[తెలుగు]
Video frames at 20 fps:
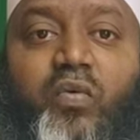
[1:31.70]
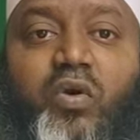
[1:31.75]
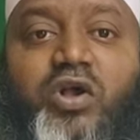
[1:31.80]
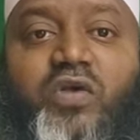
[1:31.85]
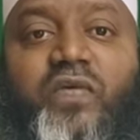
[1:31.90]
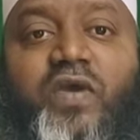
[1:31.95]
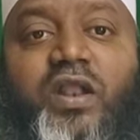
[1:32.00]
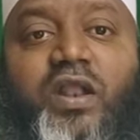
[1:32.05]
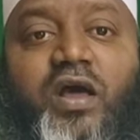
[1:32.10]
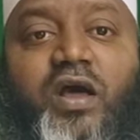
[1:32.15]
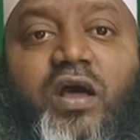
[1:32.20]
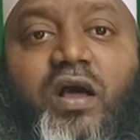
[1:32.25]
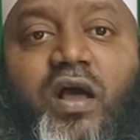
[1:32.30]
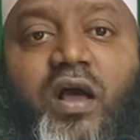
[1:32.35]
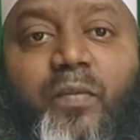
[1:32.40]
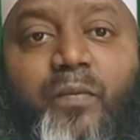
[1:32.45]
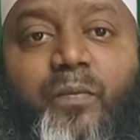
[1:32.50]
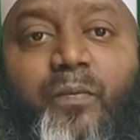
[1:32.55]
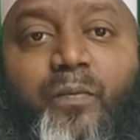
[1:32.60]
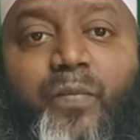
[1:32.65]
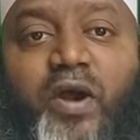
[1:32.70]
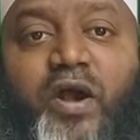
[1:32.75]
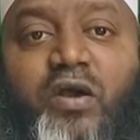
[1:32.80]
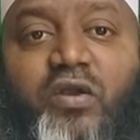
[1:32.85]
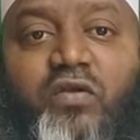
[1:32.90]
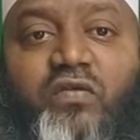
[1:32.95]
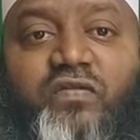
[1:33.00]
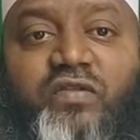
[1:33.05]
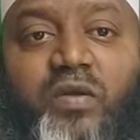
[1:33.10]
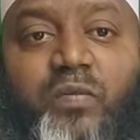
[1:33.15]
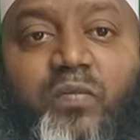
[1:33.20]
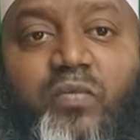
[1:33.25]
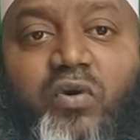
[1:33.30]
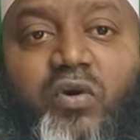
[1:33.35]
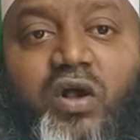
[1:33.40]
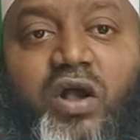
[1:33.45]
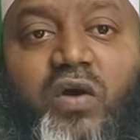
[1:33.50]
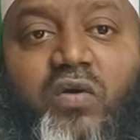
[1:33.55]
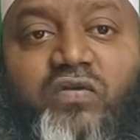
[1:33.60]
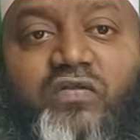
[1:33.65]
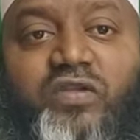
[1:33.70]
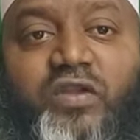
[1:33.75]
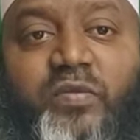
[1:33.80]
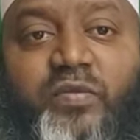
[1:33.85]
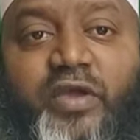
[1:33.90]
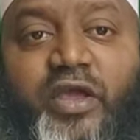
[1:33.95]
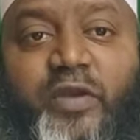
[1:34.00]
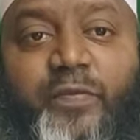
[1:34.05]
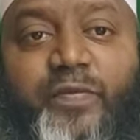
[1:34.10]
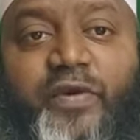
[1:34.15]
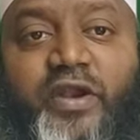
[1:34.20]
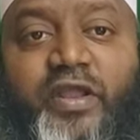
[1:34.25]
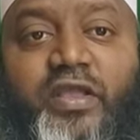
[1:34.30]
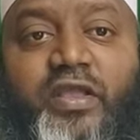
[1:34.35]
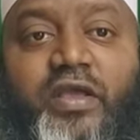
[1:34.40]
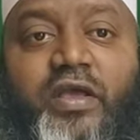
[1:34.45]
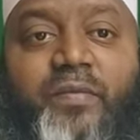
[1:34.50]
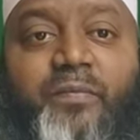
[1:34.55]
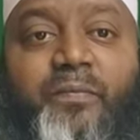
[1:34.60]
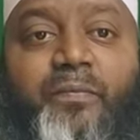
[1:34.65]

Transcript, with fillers: ఒకవేళ పగలు సంభోగ అవసరం ఏర్పడి